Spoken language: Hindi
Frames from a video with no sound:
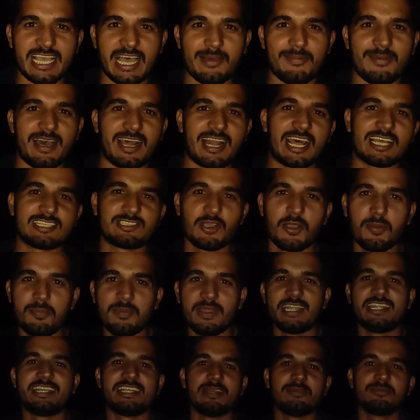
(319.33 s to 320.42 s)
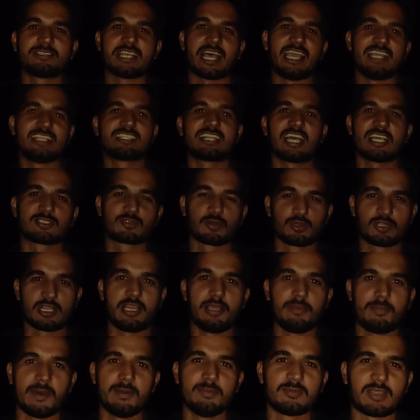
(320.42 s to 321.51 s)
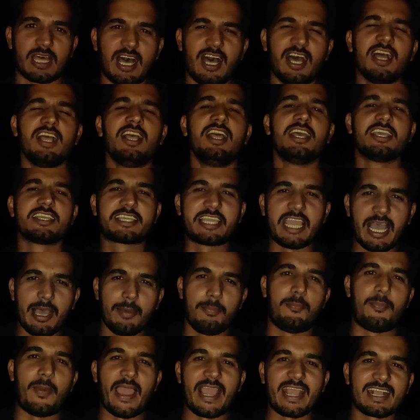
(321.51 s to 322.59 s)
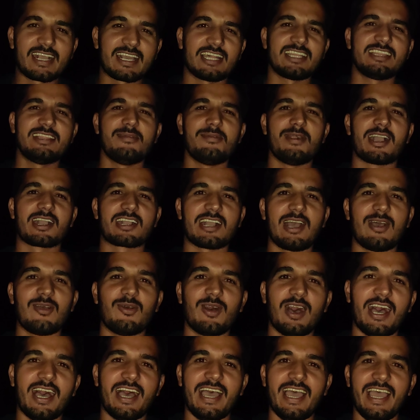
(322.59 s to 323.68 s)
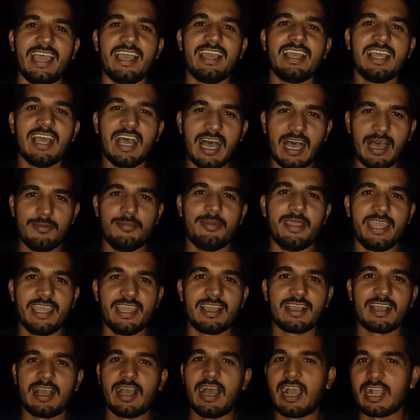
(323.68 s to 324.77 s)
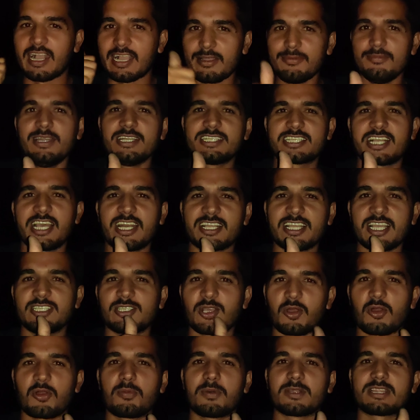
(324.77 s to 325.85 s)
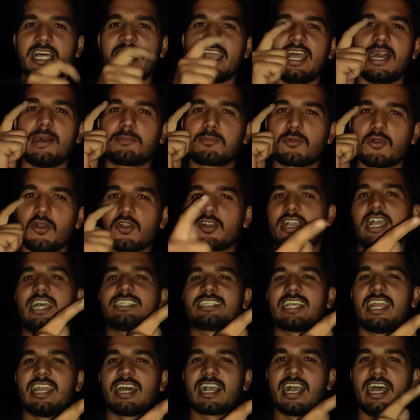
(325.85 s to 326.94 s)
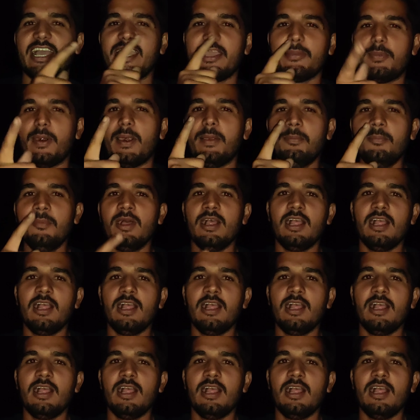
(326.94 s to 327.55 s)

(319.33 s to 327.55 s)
हमारा जो मीडियम साइज का सूतली बम था क्या भयंकर धमाका हुआ है हमें कमेंट्स करके जरूर बताएं आपको कैसा लगा ये बम